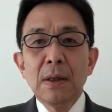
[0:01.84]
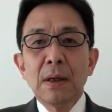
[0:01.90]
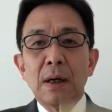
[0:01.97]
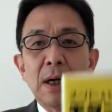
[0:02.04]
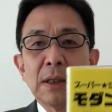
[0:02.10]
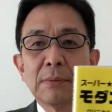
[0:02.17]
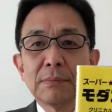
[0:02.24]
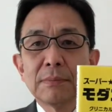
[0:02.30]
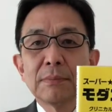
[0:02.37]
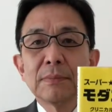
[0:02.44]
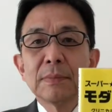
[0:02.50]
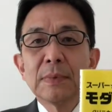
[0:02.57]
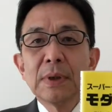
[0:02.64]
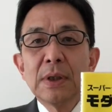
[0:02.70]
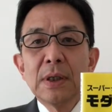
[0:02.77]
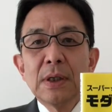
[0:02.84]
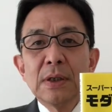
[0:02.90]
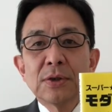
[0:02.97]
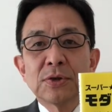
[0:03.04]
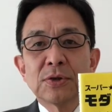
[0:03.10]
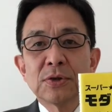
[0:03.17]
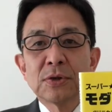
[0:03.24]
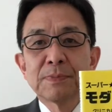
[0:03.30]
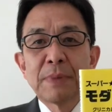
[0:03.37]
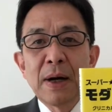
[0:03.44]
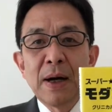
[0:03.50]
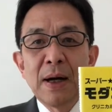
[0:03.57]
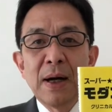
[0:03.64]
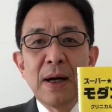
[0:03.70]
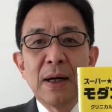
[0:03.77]
はい
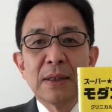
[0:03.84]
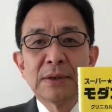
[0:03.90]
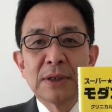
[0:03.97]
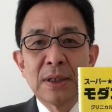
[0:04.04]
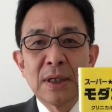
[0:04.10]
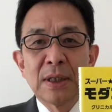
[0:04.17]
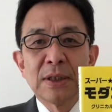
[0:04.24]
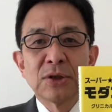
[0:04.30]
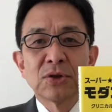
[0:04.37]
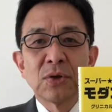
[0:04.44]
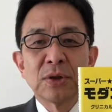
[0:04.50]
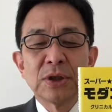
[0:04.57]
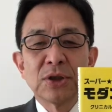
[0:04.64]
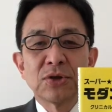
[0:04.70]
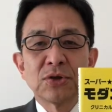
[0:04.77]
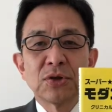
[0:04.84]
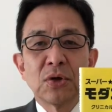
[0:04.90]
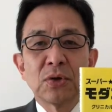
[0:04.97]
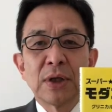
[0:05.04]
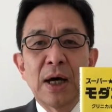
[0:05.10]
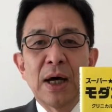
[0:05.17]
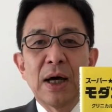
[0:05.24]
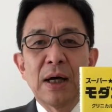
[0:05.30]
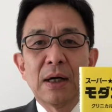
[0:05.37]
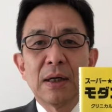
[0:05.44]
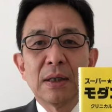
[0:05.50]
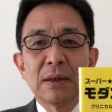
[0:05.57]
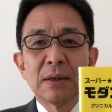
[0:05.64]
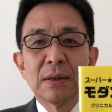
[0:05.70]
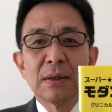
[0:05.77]
スーパージェネラリストに必要な
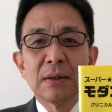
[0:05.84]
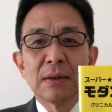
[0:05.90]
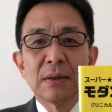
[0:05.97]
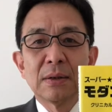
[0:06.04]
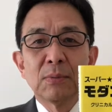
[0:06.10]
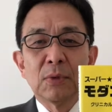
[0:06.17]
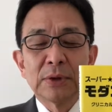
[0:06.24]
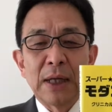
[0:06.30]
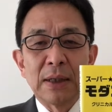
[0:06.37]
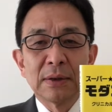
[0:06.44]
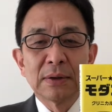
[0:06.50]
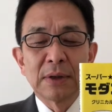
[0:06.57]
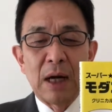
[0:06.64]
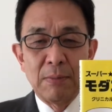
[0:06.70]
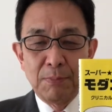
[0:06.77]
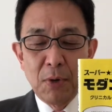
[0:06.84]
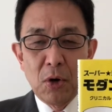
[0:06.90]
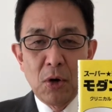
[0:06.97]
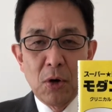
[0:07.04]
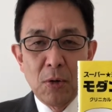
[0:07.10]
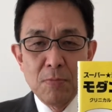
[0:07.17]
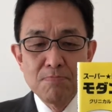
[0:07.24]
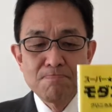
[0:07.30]
モダン漢方